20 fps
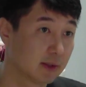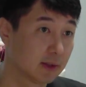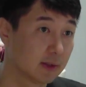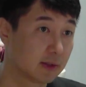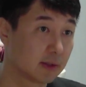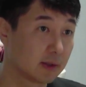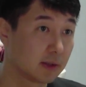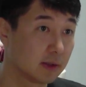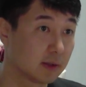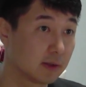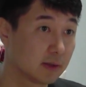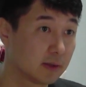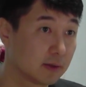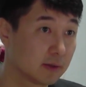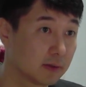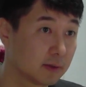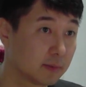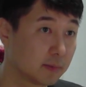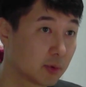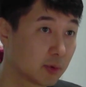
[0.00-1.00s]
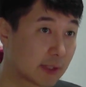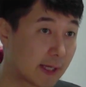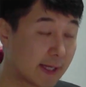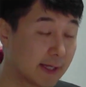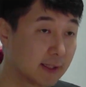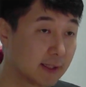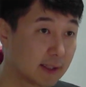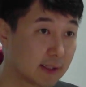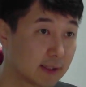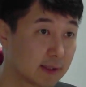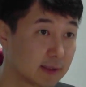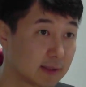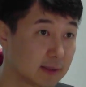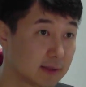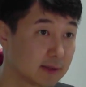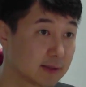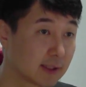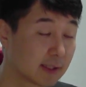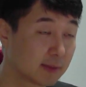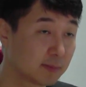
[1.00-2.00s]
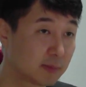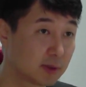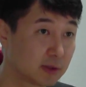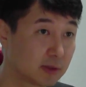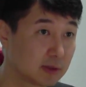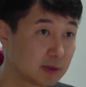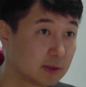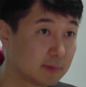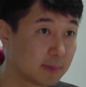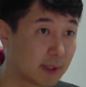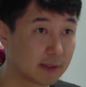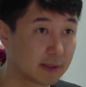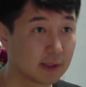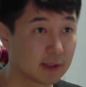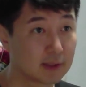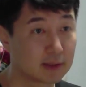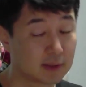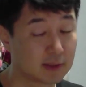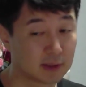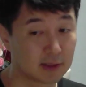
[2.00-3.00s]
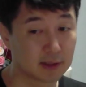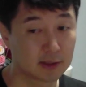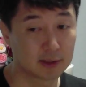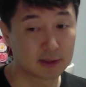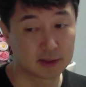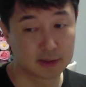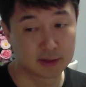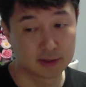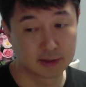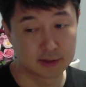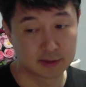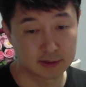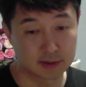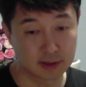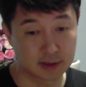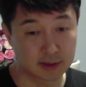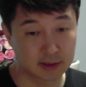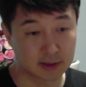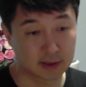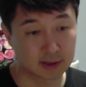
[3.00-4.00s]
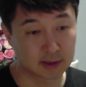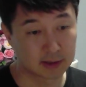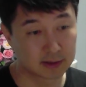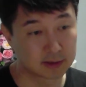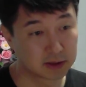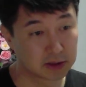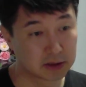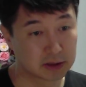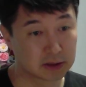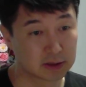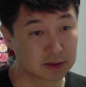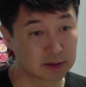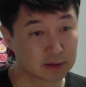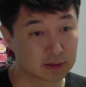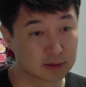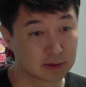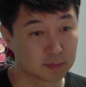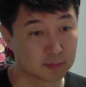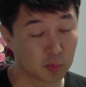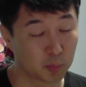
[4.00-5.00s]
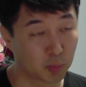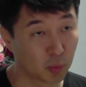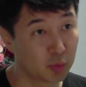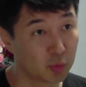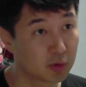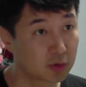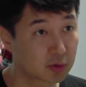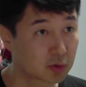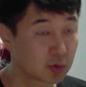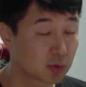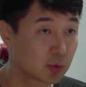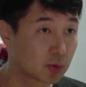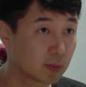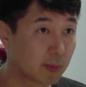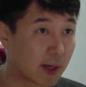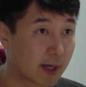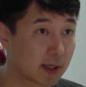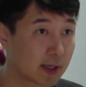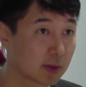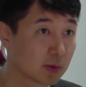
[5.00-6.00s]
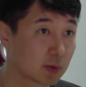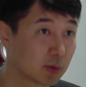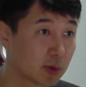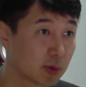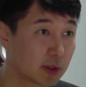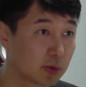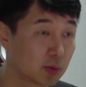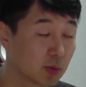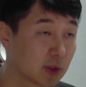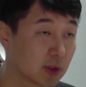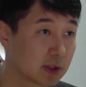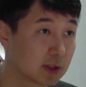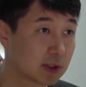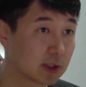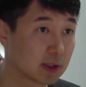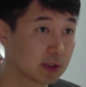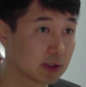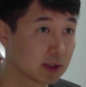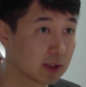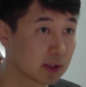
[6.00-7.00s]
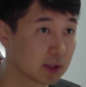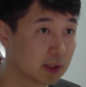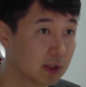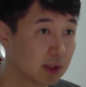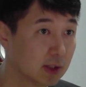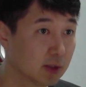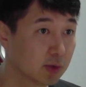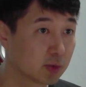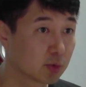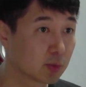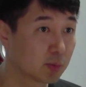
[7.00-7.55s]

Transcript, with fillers: 어, 뭐 다양한 이 사람들을 만날 때 생각하는 뭐 본능적으로 말하고 행동하는 게 아니라 좀